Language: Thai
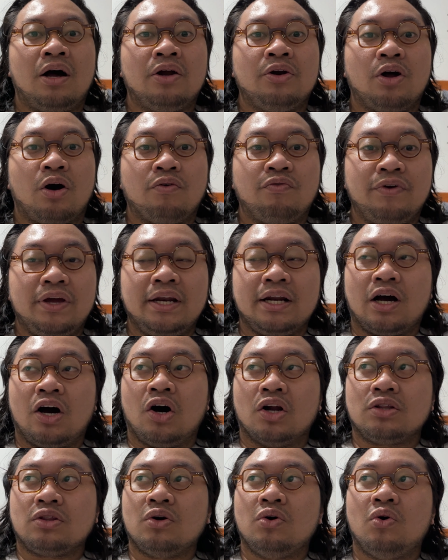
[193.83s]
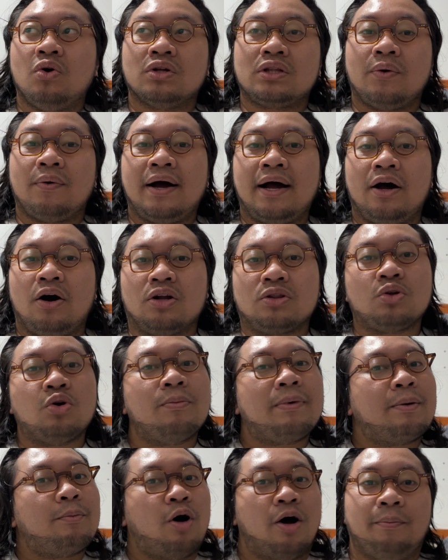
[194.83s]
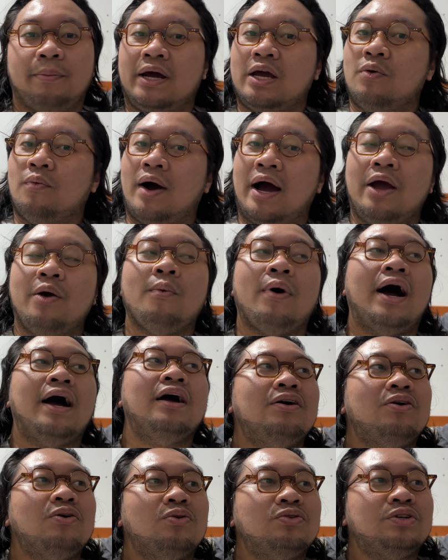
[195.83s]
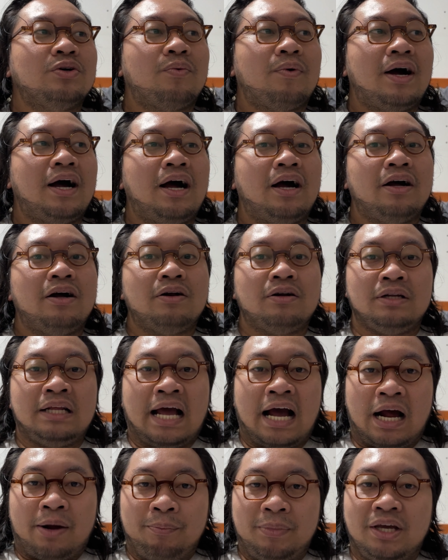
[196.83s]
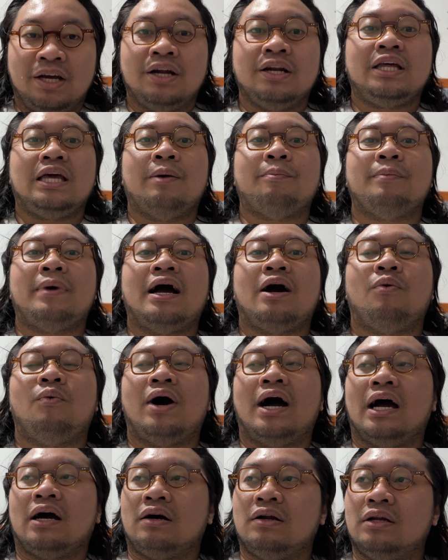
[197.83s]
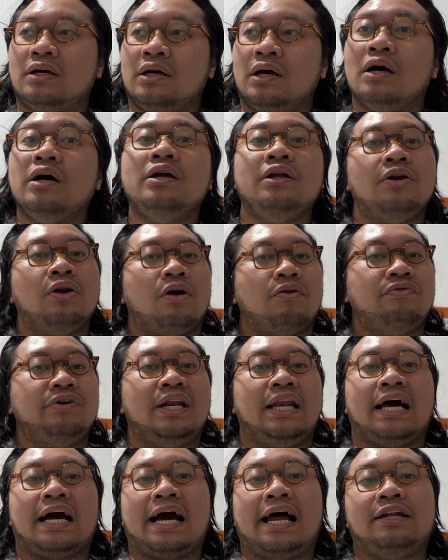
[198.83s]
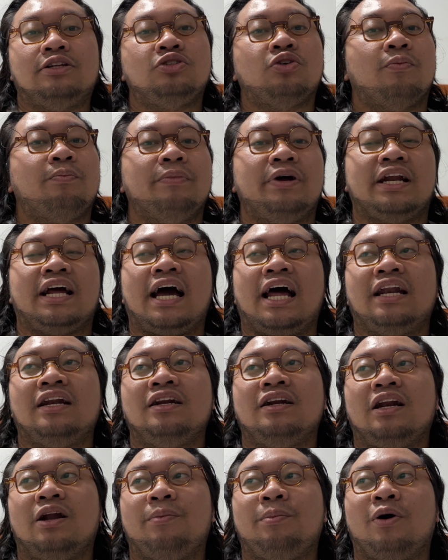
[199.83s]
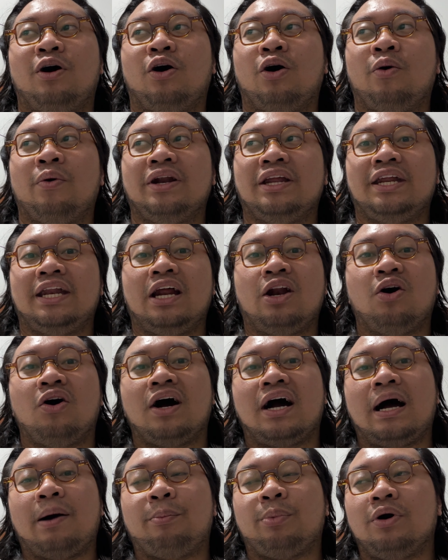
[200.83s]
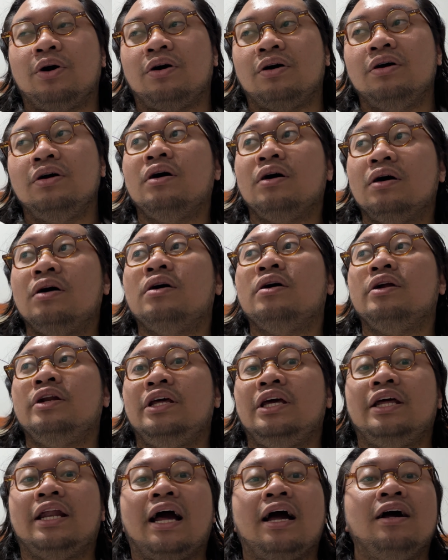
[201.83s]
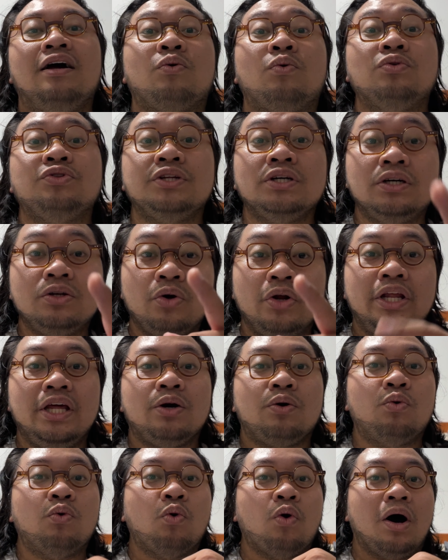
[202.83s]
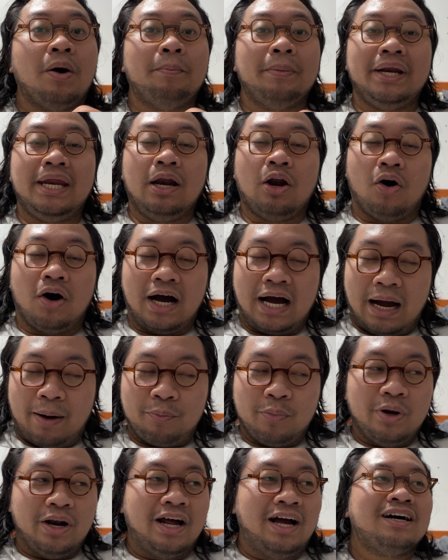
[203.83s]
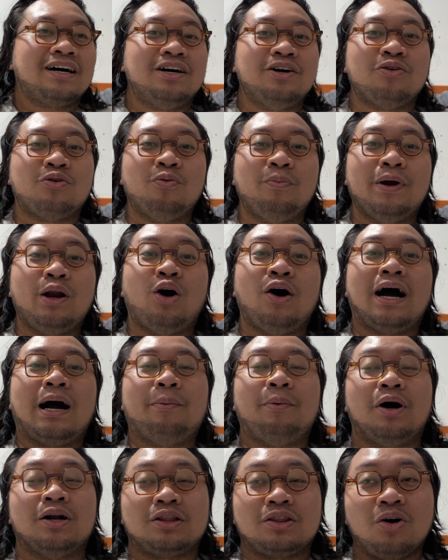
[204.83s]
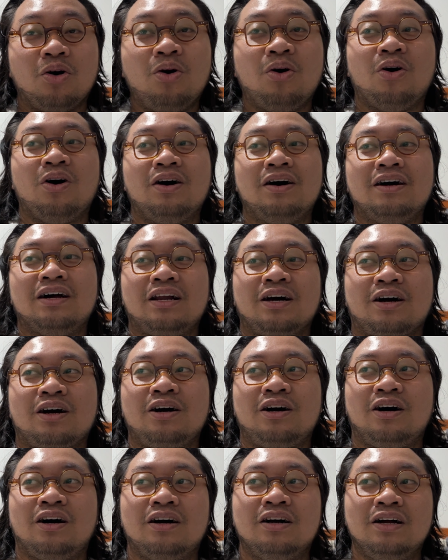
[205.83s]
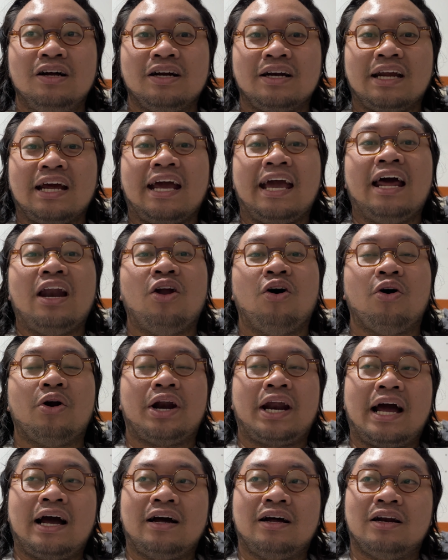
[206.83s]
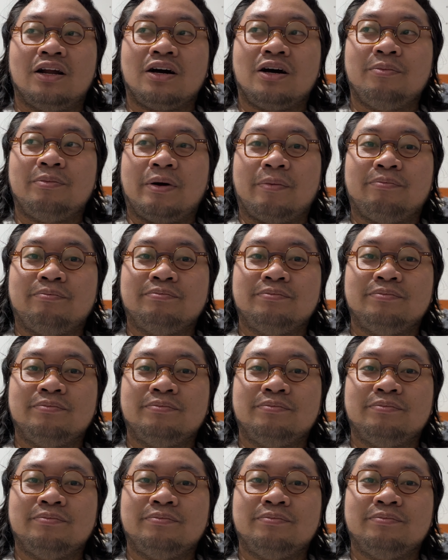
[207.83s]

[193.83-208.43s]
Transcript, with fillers: ดอฟฟินกับออโต้แต่ว่าออโต้แม่งผ่อนไม่ไหว วะ รู้สึกว่า อยากมีเงินเก็บมากกว่าก็เลยเอ้ยดอฟฟินละกันจบเหมือนกัน แล้วพอวันนี้ได้ลองขับก็เออดีนะ กูซื้อโดยที่กูอะไม่ได้ลองขับดลยนะคือกูไปลองขับออโต้แล้วก็ได้แค่ลองนั่งแล้วก็แบบ